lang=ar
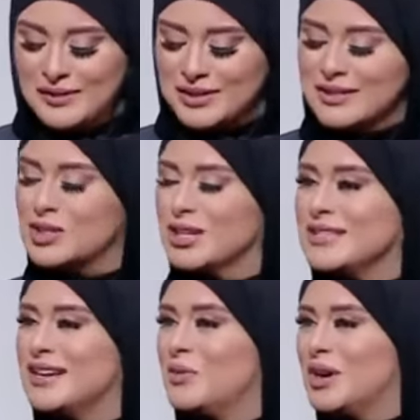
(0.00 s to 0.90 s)
فضيله الشيخ
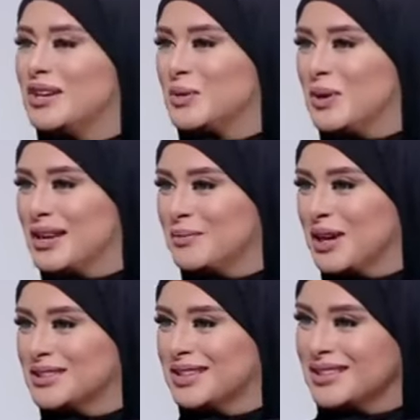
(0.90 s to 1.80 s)
سلام عليكم واهلا بحضرتك